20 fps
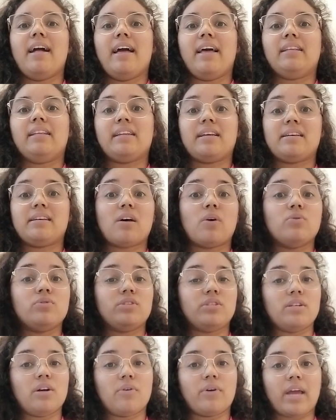entre a
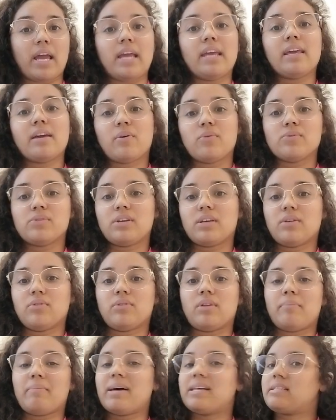saúde de alguém que
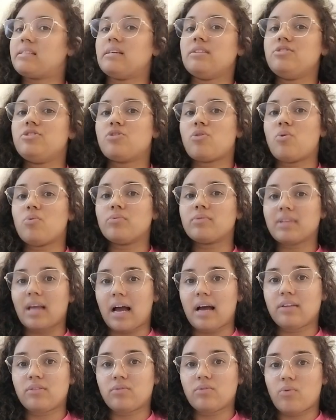conseguiu ter bastante
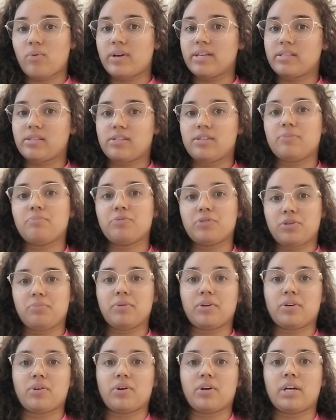contato com esses tipos de
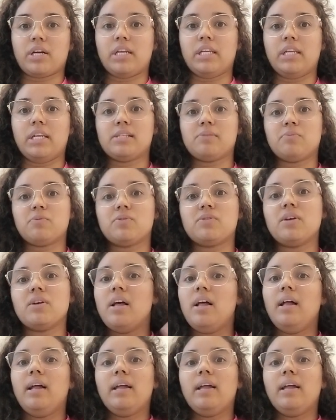micro-organismos